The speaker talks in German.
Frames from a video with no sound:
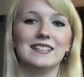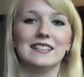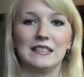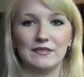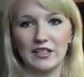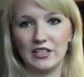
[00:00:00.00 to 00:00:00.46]

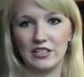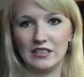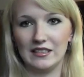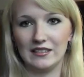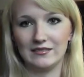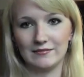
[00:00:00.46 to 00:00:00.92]
Ich war in
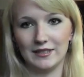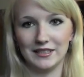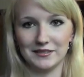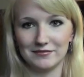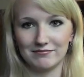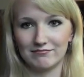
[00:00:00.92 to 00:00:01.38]
China,
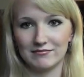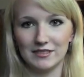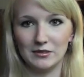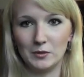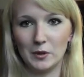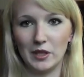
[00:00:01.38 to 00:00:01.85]
also
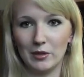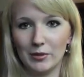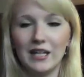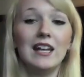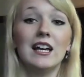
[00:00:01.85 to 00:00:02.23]
in Urlaub.